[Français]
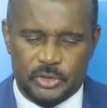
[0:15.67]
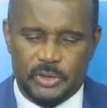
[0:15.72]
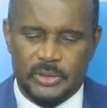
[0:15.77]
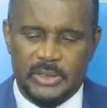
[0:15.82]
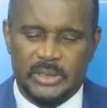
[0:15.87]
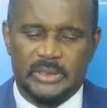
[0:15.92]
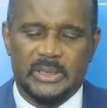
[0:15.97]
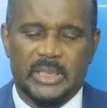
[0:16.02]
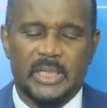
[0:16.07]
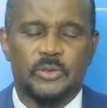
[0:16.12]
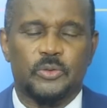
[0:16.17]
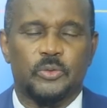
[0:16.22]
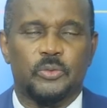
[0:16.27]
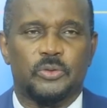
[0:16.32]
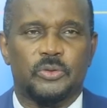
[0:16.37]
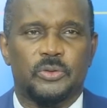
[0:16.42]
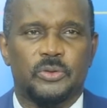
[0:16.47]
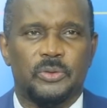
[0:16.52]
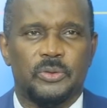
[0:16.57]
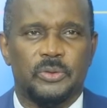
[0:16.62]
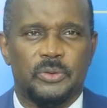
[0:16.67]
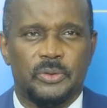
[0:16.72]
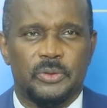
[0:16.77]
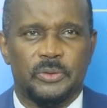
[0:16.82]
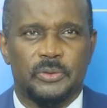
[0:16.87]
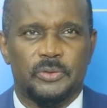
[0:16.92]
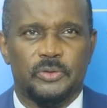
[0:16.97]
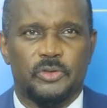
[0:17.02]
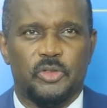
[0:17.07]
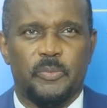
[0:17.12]
jeudi 13 août
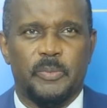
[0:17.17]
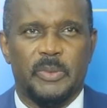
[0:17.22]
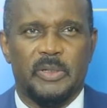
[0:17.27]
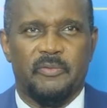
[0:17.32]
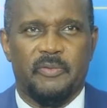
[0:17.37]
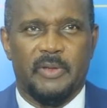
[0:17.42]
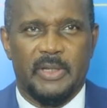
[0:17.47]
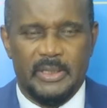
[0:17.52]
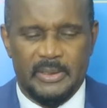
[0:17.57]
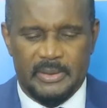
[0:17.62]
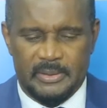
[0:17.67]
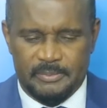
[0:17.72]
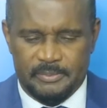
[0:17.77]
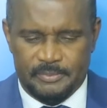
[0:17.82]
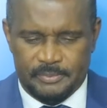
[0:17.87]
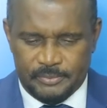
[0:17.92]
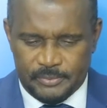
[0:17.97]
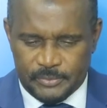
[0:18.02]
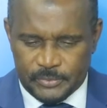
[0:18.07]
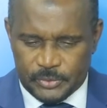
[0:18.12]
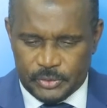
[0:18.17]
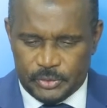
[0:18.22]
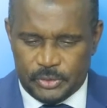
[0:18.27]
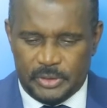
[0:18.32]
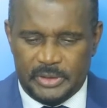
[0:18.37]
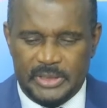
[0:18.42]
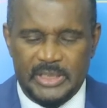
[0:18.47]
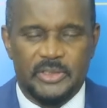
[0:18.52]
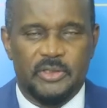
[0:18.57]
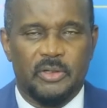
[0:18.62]
2020
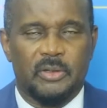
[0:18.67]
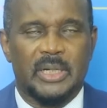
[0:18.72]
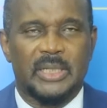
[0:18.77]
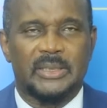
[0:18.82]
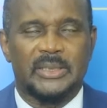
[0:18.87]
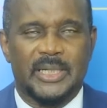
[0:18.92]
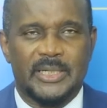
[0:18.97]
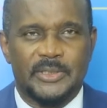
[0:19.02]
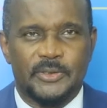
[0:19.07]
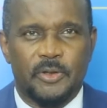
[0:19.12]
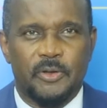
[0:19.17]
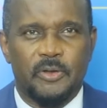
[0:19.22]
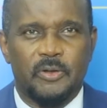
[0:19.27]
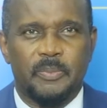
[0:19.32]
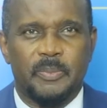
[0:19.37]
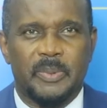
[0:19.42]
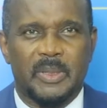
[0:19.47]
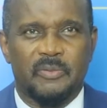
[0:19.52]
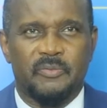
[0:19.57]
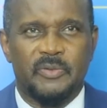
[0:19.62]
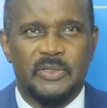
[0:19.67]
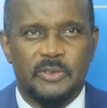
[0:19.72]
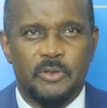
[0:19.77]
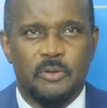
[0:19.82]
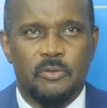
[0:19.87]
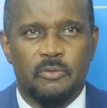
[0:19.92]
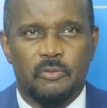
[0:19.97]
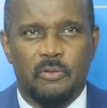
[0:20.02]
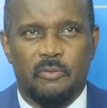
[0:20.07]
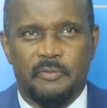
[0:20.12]
de 10h à 13h par
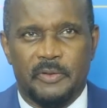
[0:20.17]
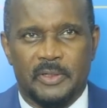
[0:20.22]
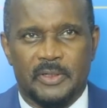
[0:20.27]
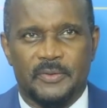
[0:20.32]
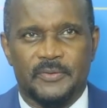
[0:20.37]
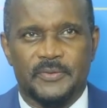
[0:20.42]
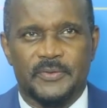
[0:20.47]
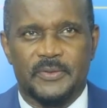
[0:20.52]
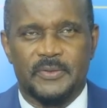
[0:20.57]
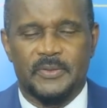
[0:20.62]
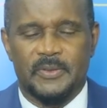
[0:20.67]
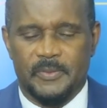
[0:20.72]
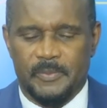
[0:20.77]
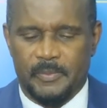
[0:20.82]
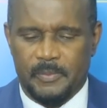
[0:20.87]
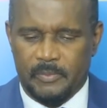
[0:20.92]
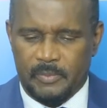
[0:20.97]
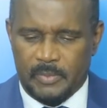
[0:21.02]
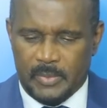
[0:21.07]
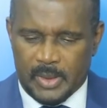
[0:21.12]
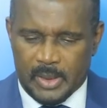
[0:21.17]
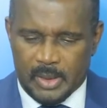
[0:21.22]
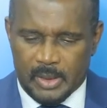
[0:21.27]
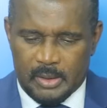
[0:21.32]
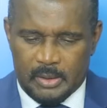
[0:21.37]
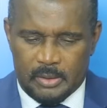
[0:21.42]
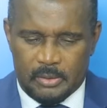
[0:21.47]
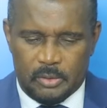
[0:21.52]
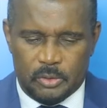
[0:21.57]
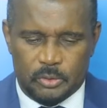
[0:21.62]
visioconférence.
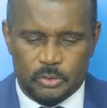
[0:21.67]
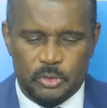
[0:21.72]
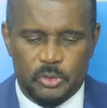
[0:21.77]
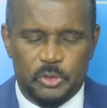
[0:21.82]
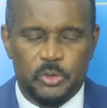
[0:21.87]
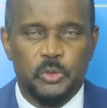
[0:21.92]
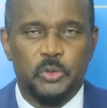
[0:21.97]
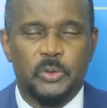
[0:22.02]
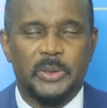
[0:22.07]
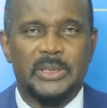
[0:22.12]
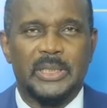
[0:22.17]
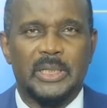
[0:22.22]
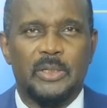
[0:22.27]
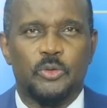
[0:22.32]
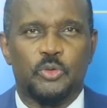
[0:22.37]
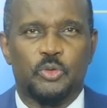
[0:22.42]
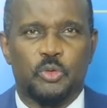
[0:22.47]
L'ordre du jour était le